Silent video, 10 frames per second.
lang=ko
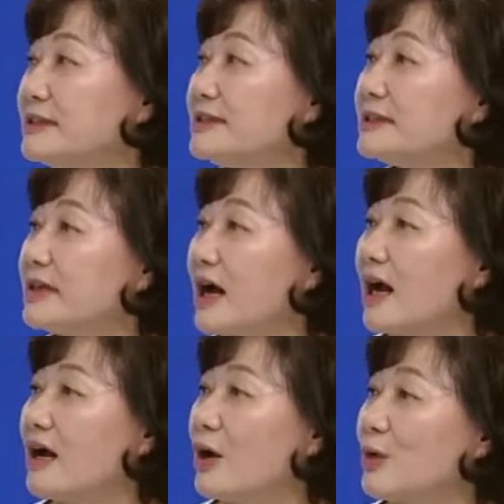
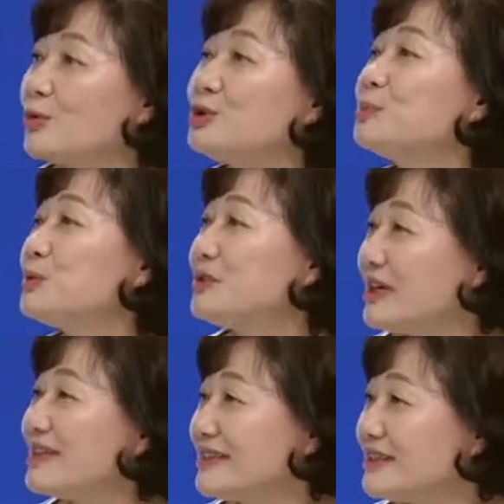진드기가 네. 90%
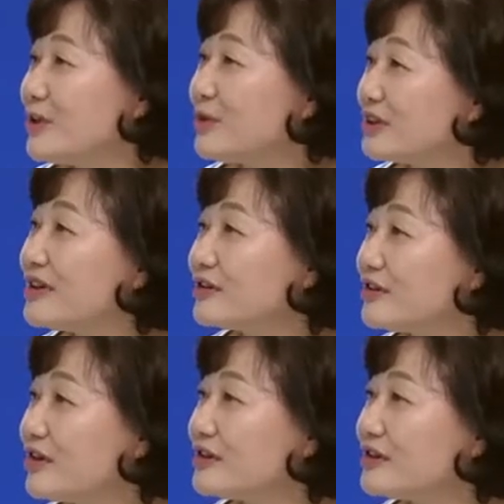이상을 차지하고 있더라고요.